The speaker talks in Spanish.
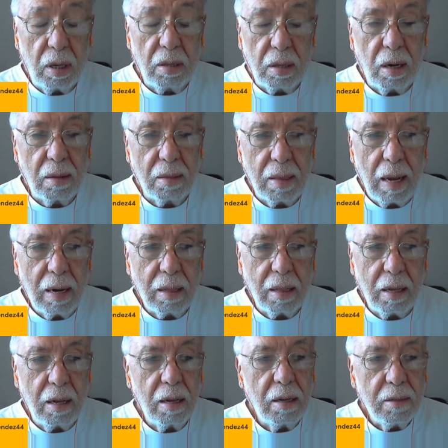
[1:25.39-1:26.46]
tratar
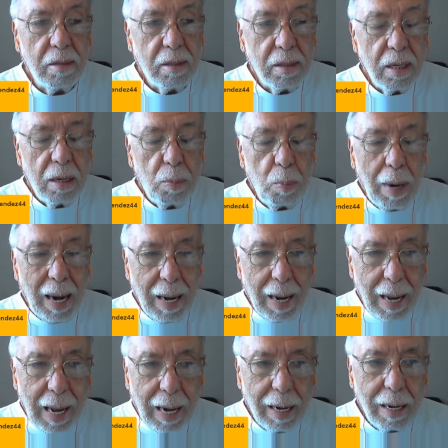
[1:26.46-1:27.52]
de
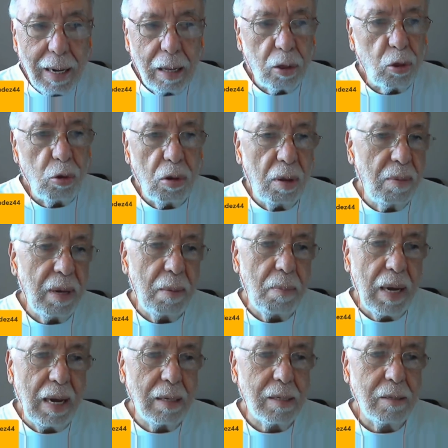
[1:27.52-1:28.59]
bajarle todavía
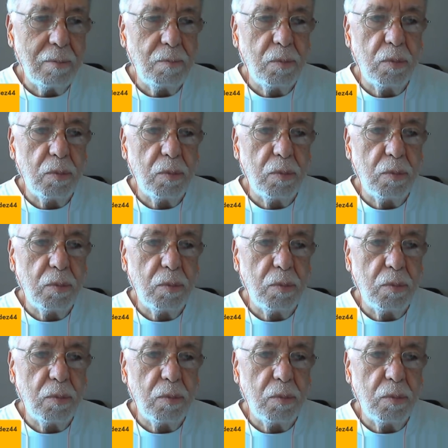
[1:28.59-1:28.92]
más.